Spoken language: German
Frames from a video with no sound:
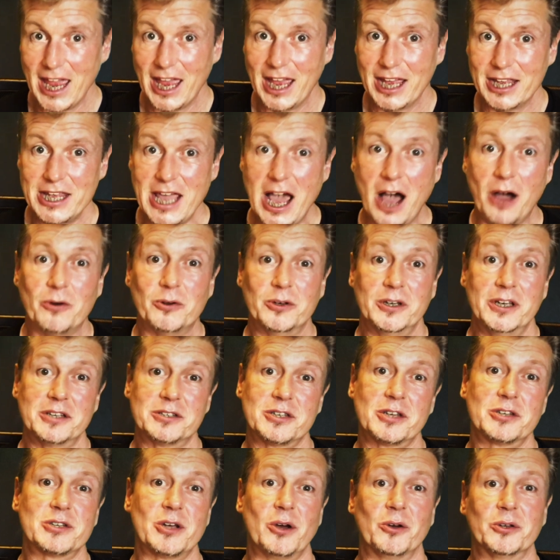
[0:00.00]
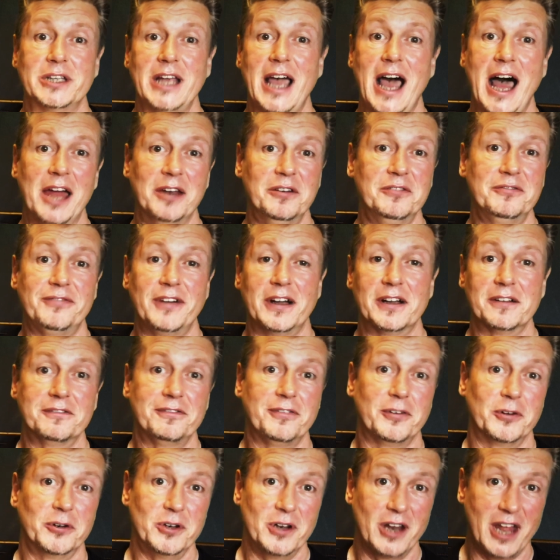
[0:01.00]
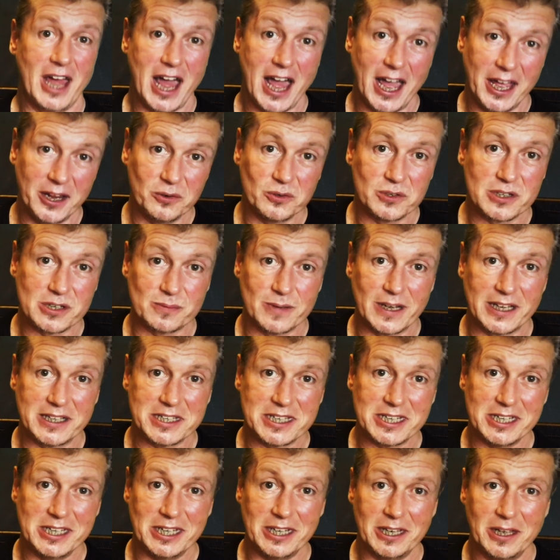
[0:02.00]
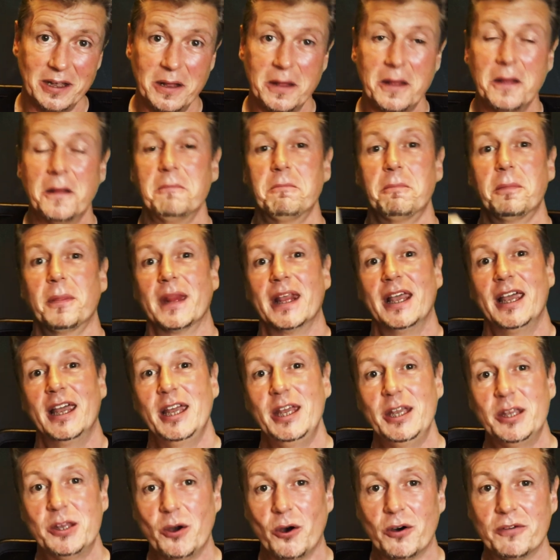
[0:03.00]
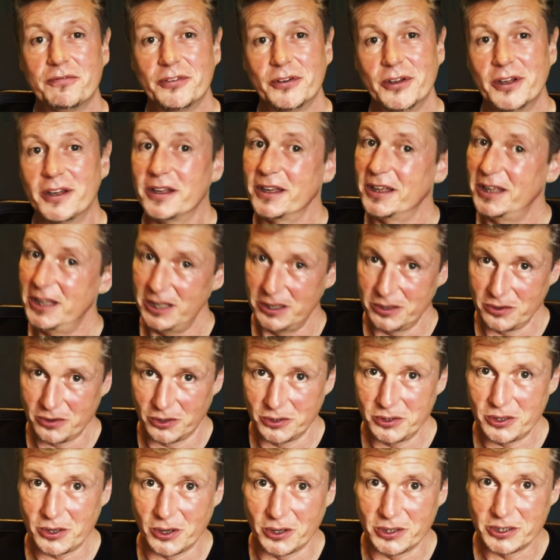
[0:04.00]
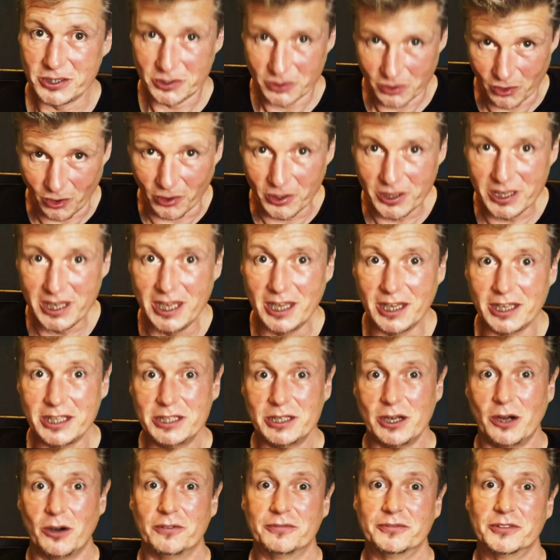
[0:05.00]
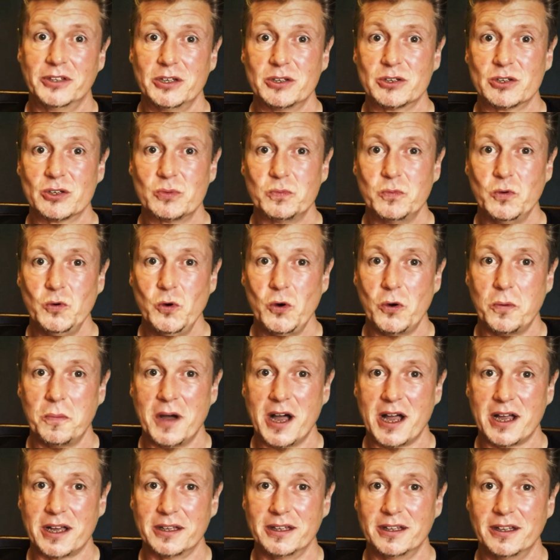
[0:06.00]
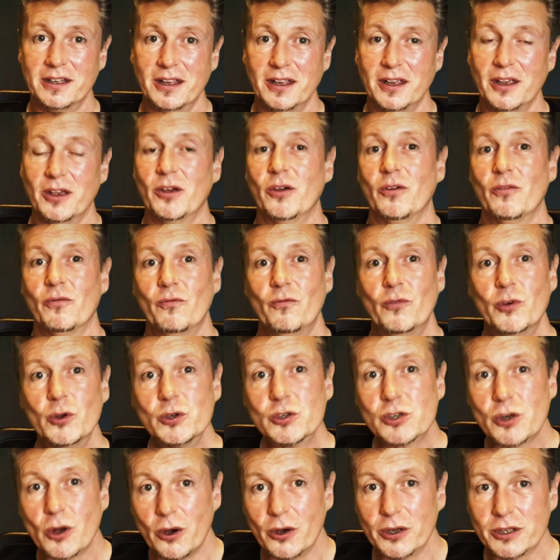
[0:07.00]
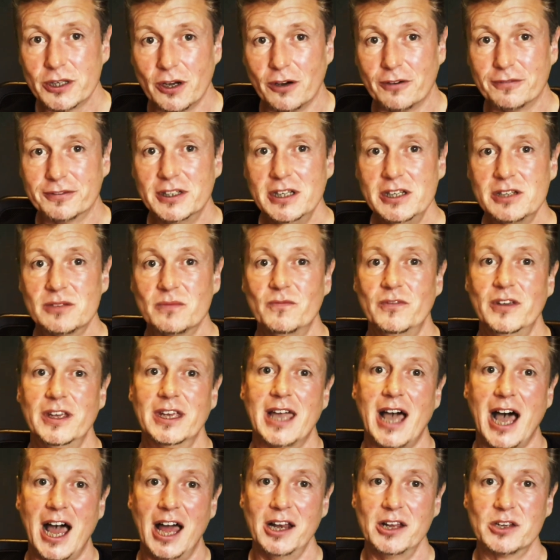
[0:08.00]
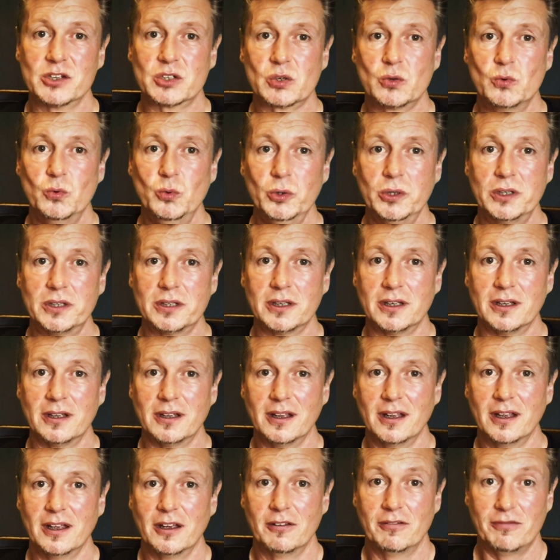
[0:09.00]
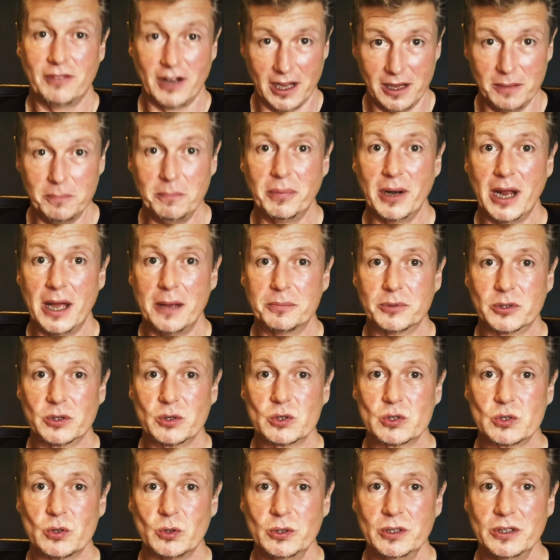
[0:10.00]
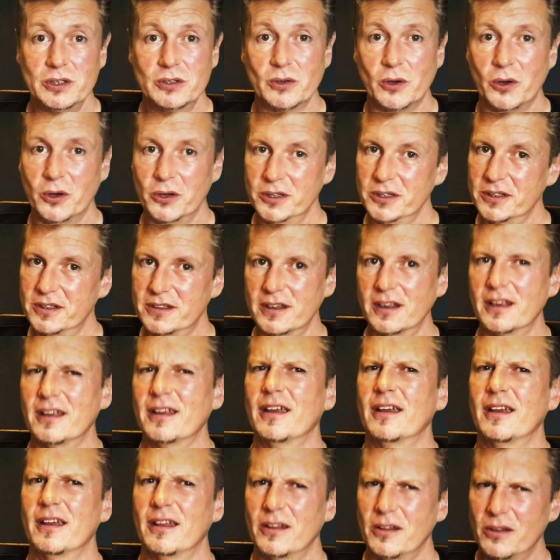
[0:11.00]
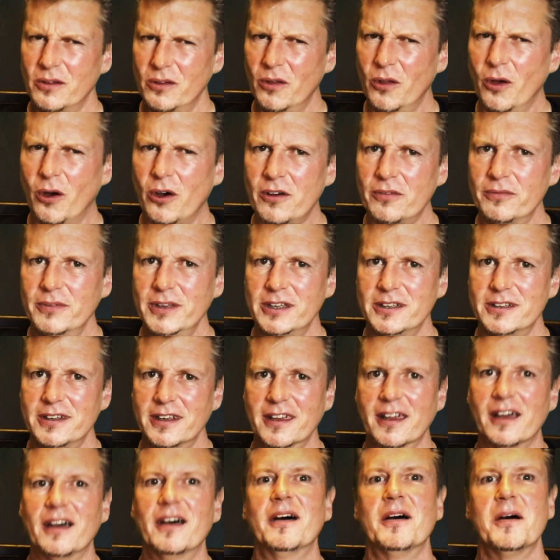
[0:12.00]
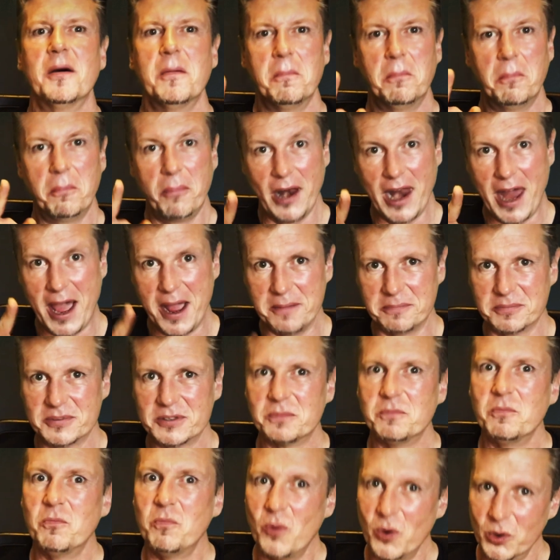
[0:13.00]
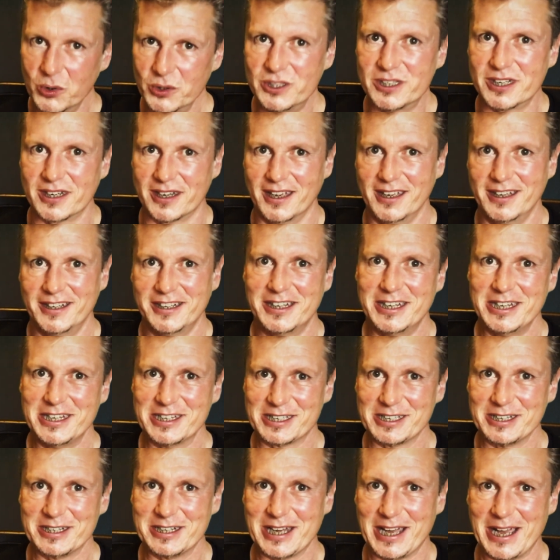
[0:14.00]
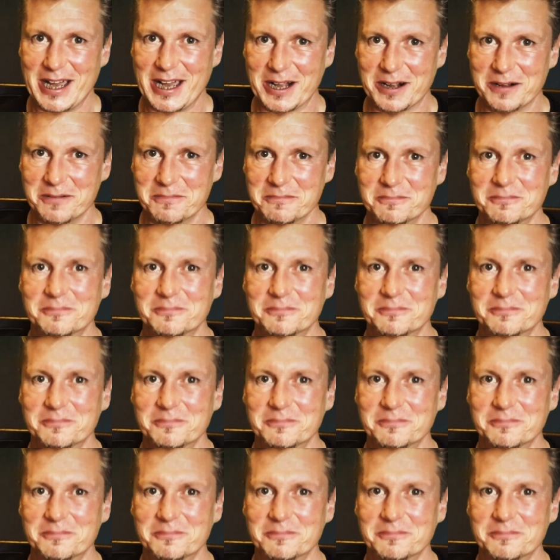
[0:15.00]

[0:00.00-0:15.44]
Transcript: Ja, und es ist auch der Anfang von 21. Ich hoffe, ich konnte euch neugierig auf dieses Buch machen, wünsche euch auf diesem Weg alles Gute, vor allem bleibt gesund und noch wichtiger, bleibt munter in diesen Tagen.